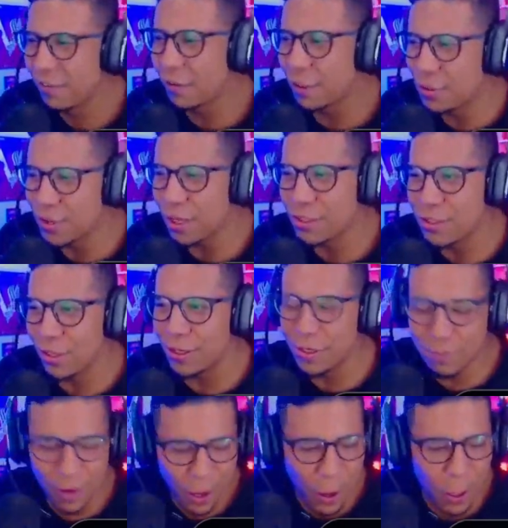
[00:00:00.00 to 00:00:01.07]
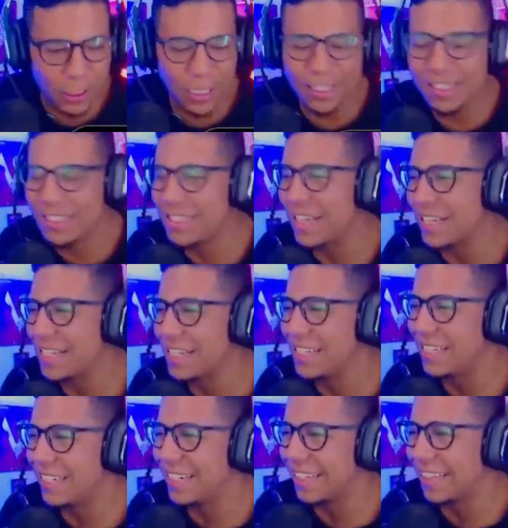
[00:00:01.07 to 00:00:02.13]
Faltou só Strong pra God Elite das
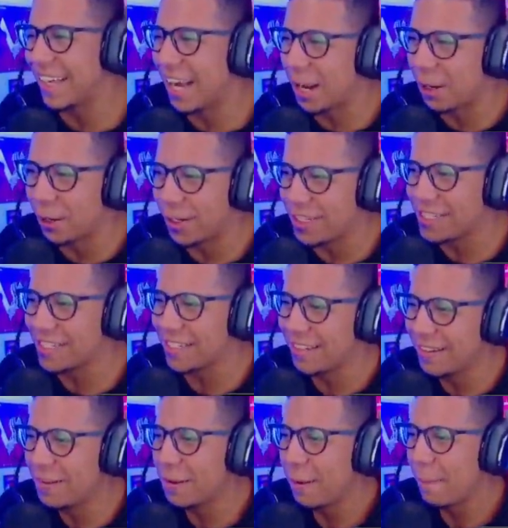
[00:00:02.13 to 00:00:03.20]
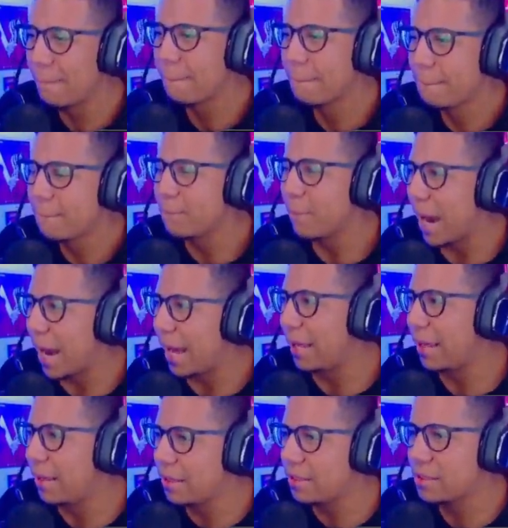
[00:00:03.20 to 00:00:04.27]
antigas, tá na noise.
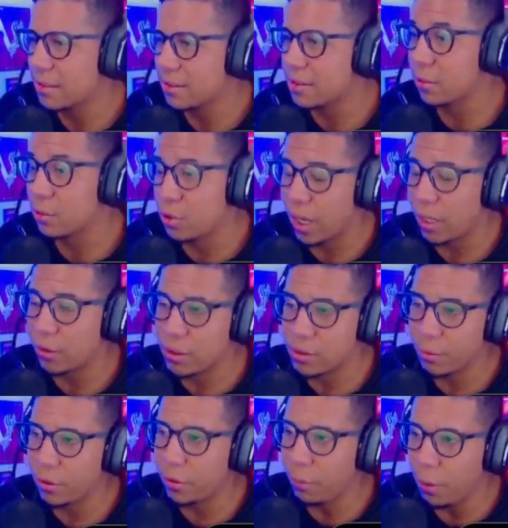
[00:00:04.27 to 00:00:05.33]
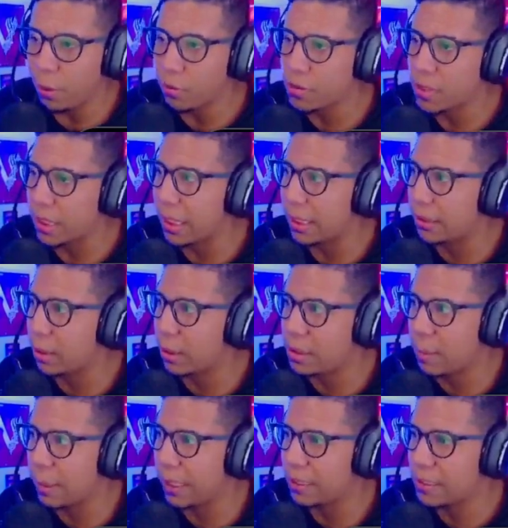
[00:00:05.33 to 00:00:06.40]
Mas são jogadores muito bons, tá ligado? Que tem uma
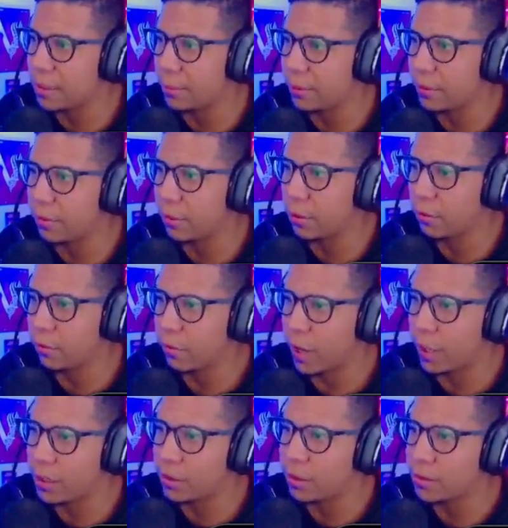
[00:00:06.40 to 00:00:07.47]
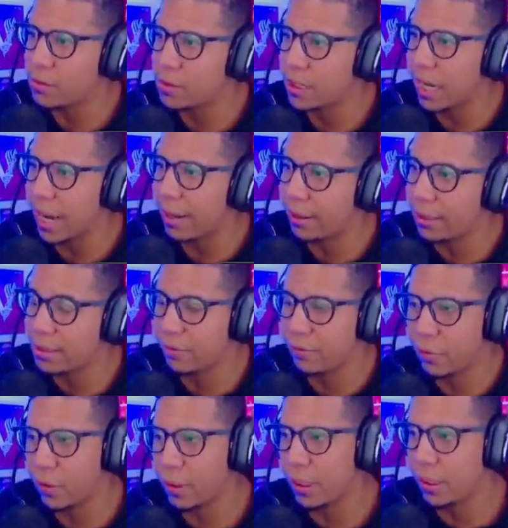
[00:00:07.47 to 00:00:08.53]
experiência muito forte dentro do cenário que se
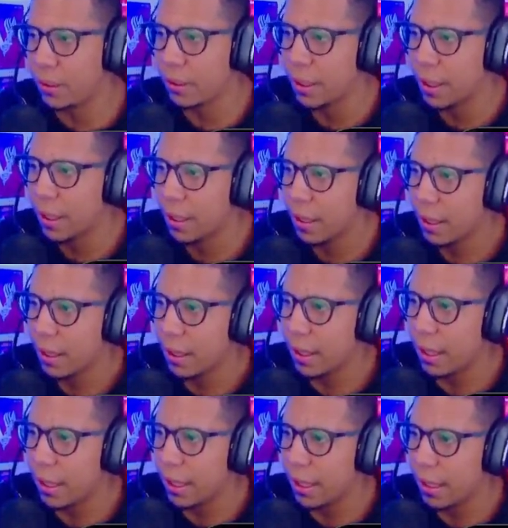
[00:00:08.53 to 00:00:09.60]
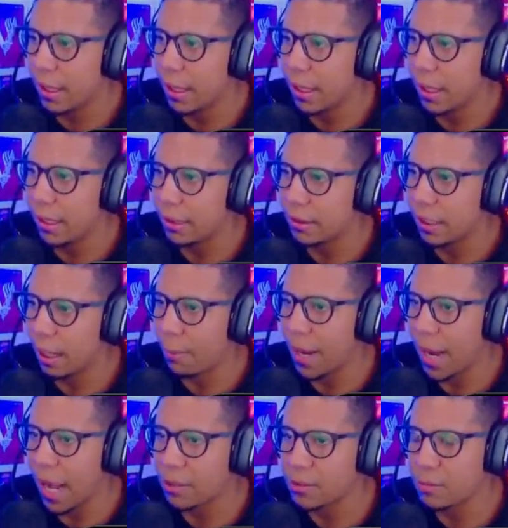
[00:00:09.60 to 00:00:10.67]
forem é, é,
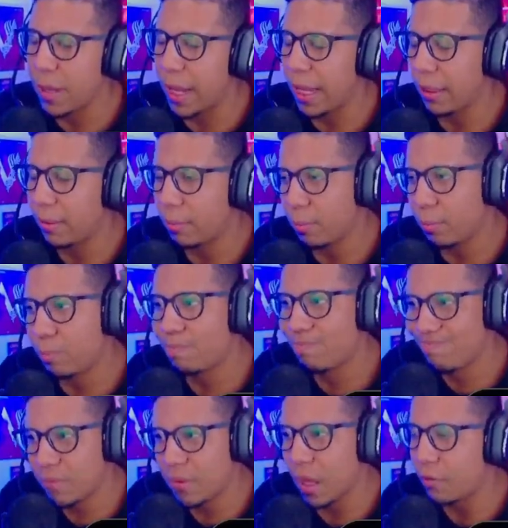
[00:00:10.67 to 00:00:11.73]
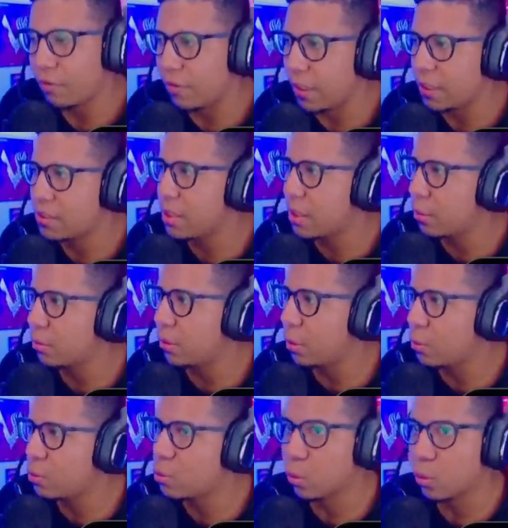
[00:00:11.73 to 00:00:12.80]
trabalhados bem, talvez dê um, dê
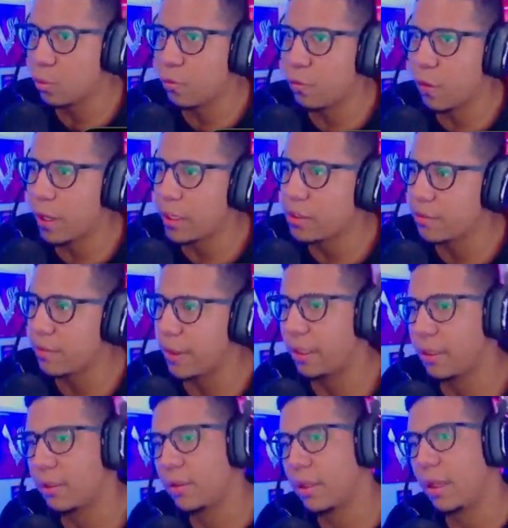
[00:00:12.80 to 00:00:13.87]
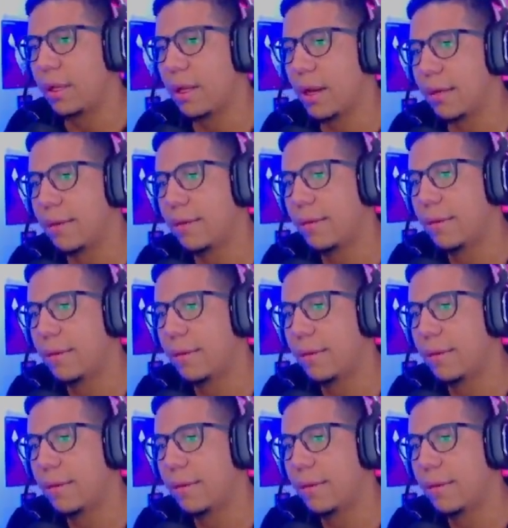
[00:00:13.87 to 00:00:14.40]
um suco forte, velho, tá ligado?